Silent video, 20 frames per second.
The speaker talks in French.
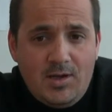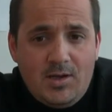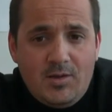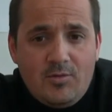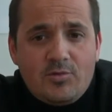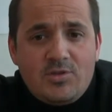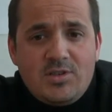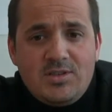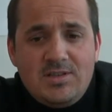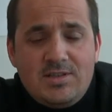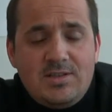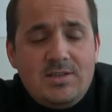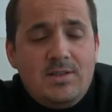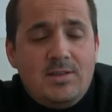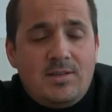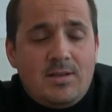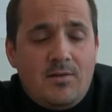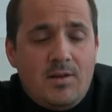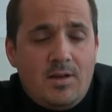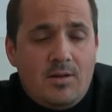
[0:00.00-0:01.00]
Et donc j'ai décidé
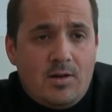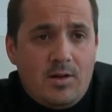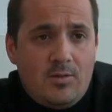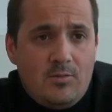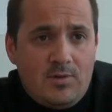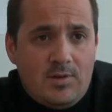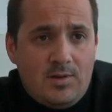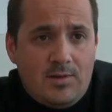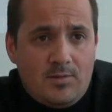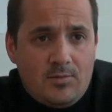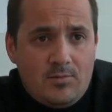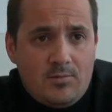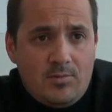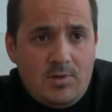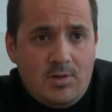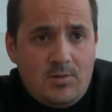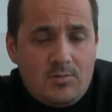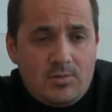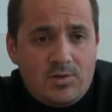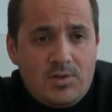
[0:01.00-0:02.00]
de travailler dans la
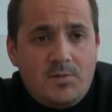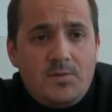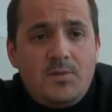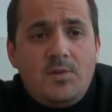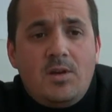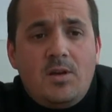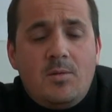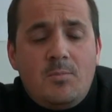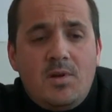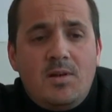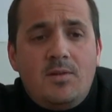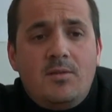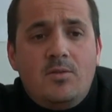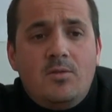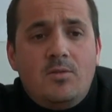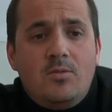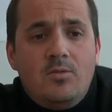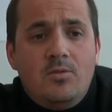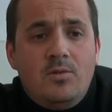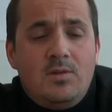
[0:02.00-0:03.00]
nutrition et donc j'ai fait un
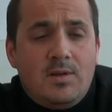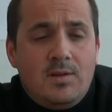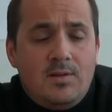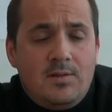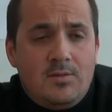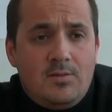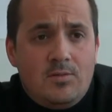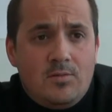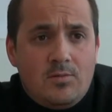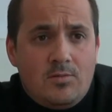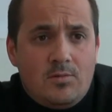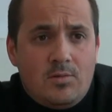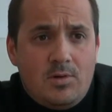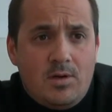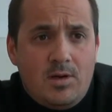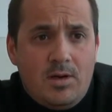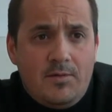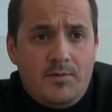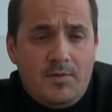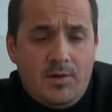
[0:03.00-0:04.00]
master de nutrition
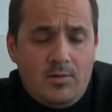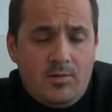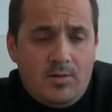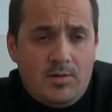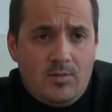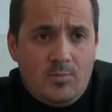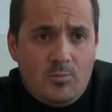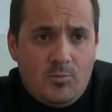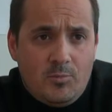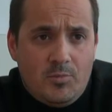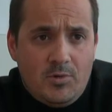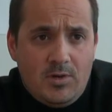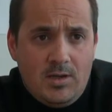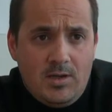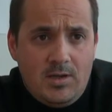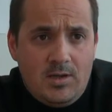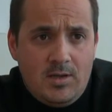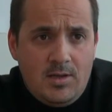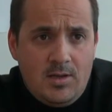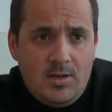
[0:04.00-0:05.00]
à la faculté de
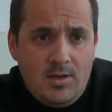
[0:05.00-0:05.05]
Montpellier.